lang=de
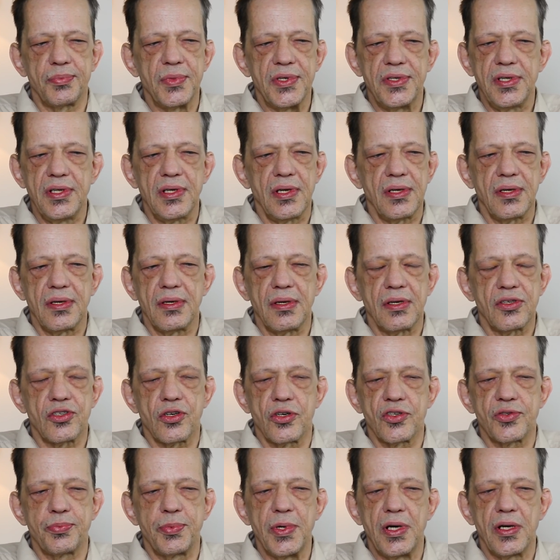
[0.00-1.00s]
mit ihren
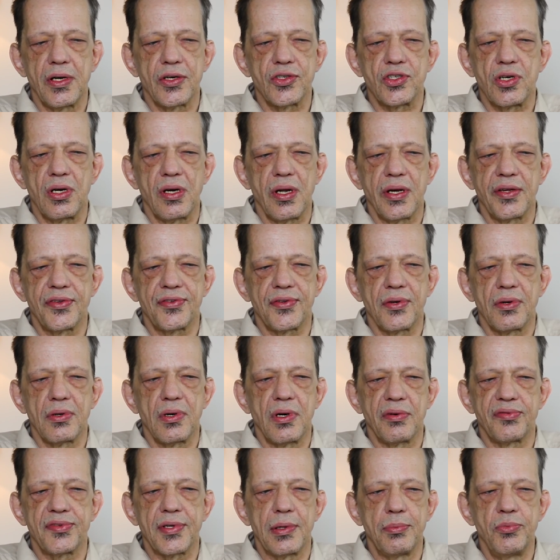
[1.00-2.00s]
schauspielerischen
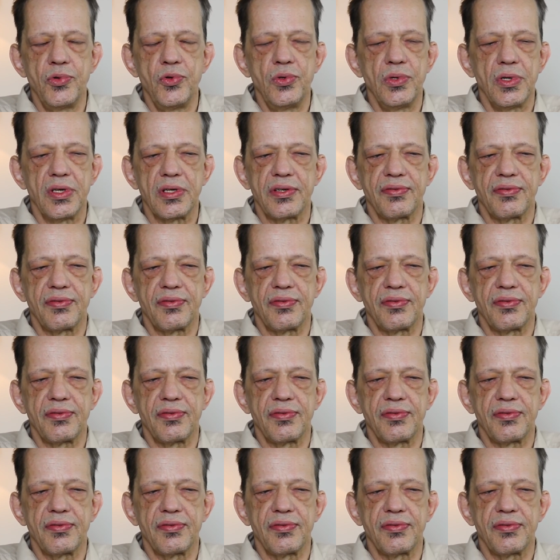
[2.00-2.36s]
Leistungen auf der Bühne.